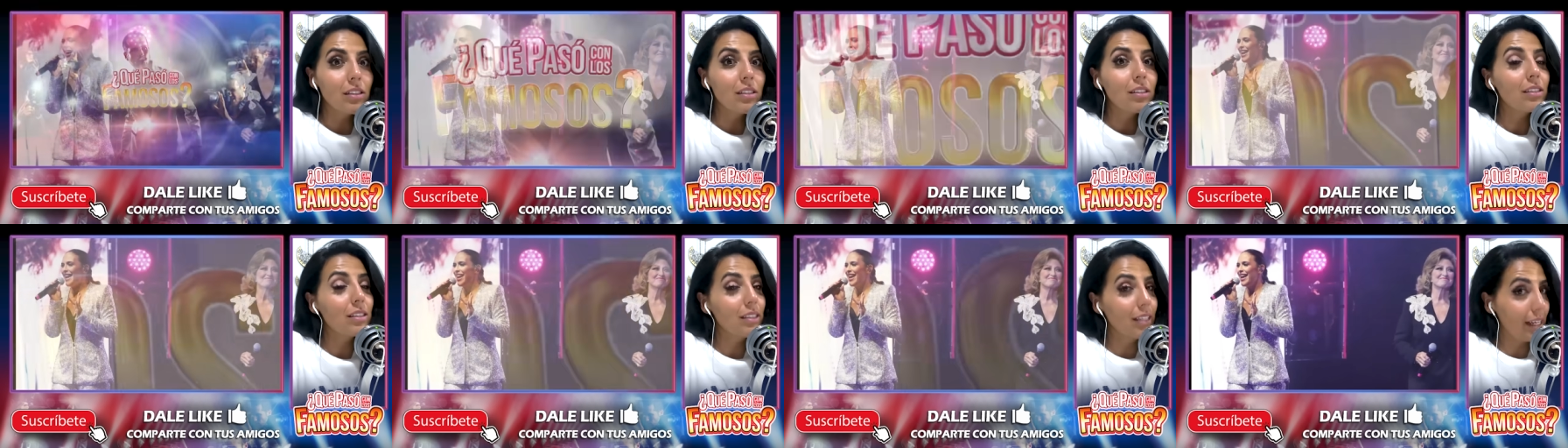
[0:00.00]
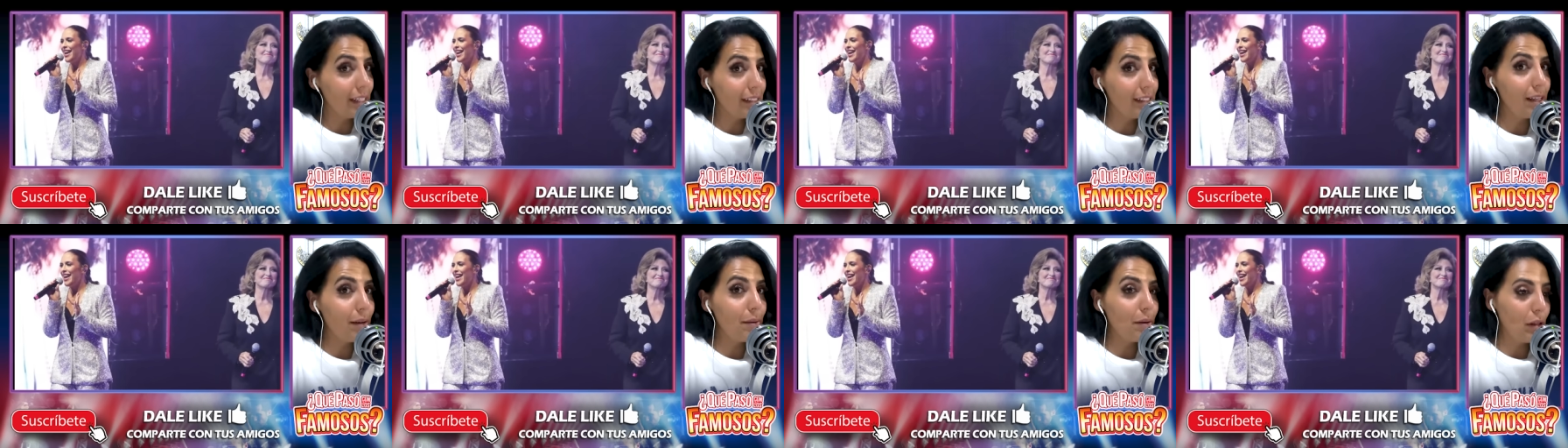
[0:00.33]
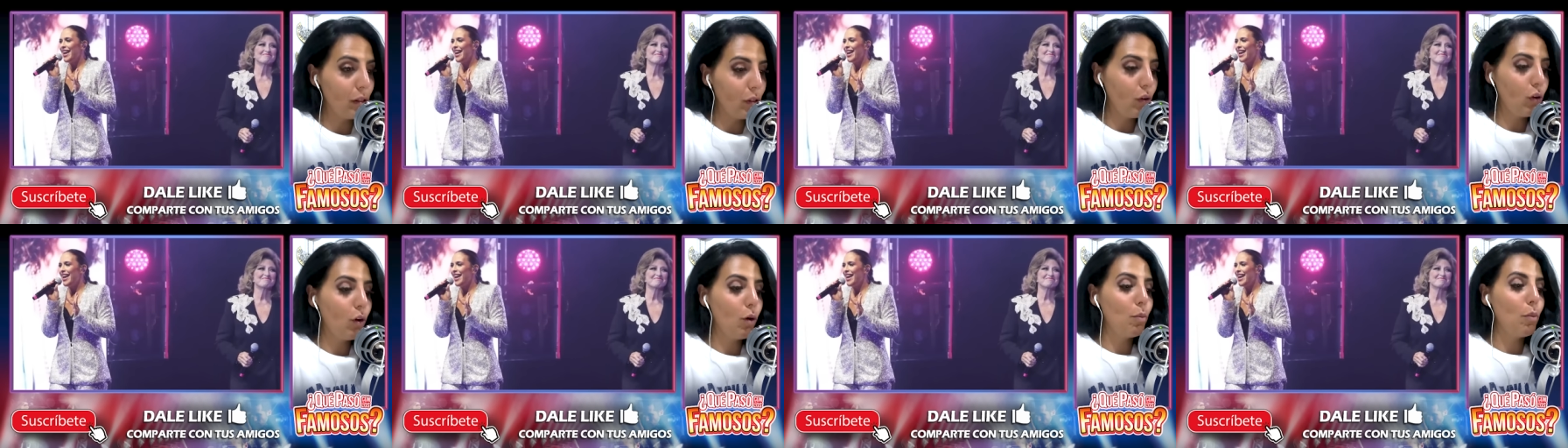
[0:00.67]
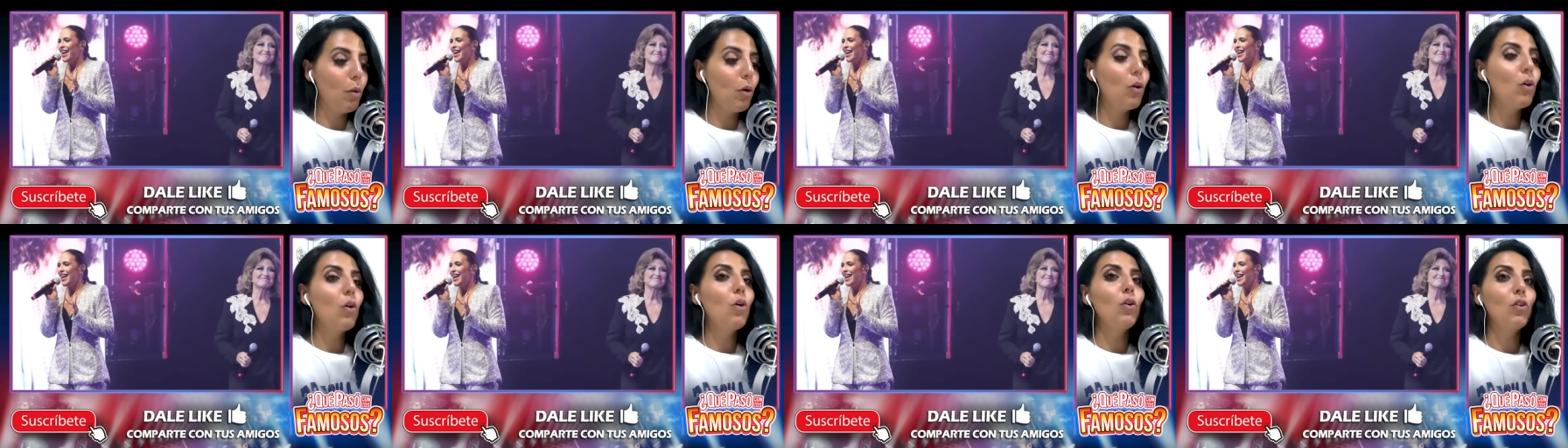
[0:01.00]
ya está viendo
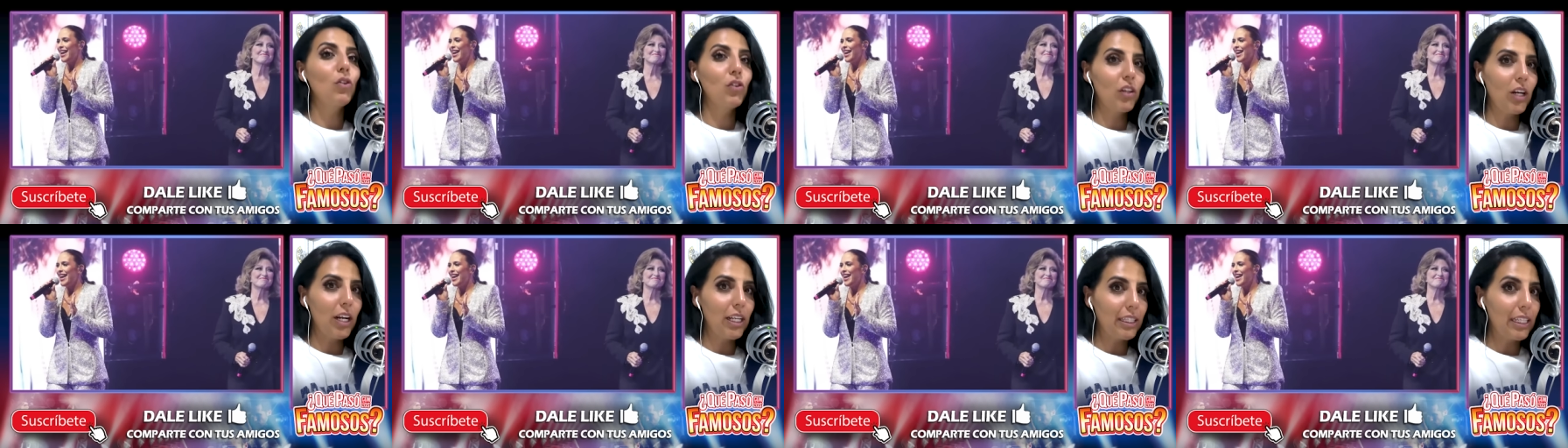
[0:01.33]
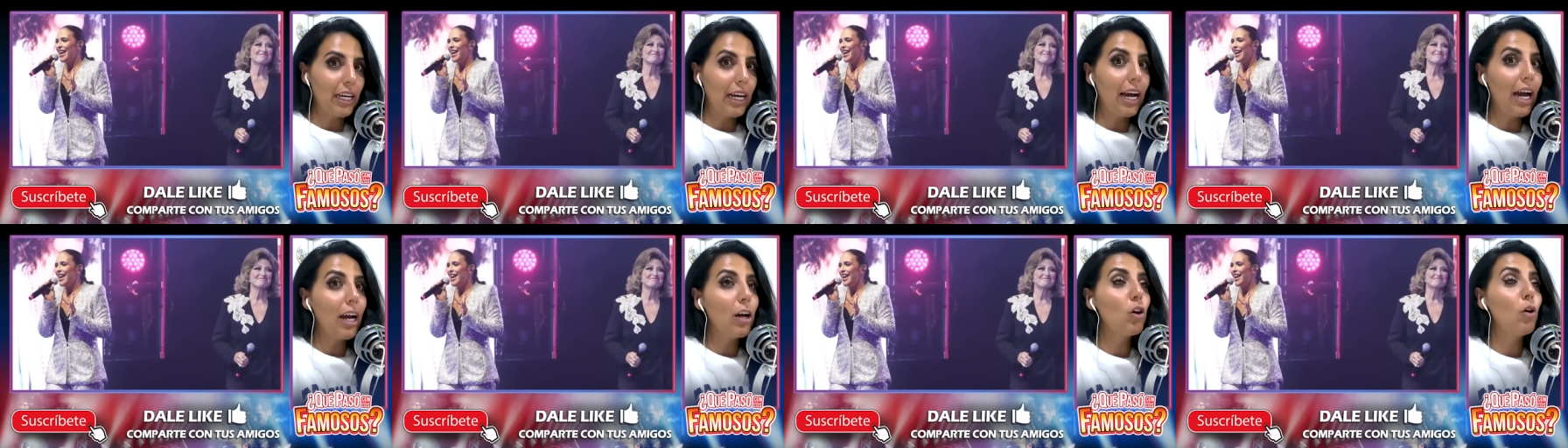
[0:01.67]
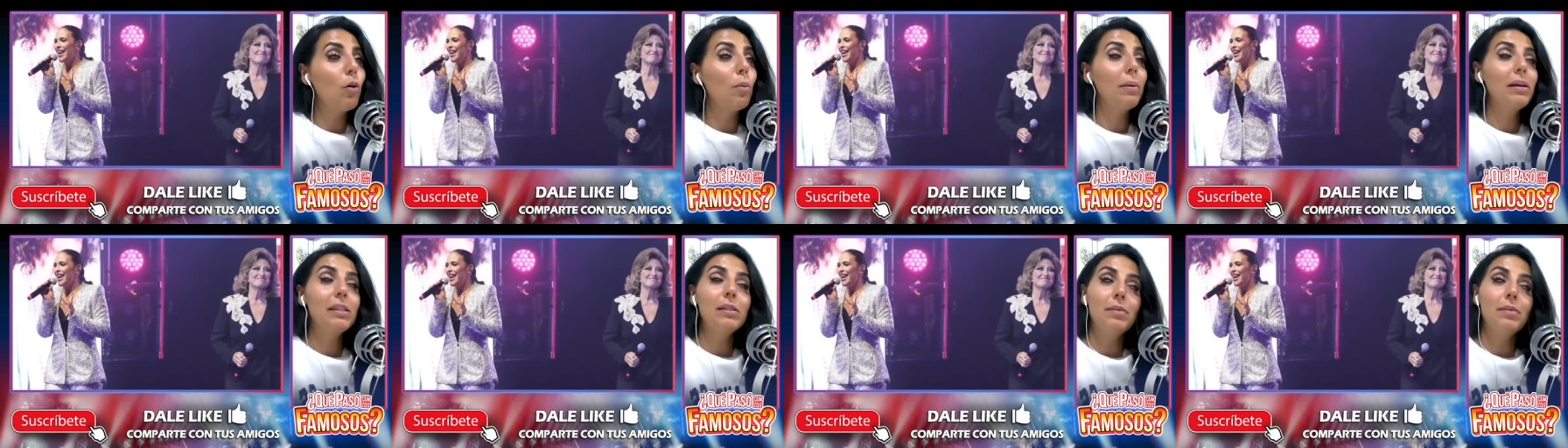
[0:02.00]
cómo contraatacar o más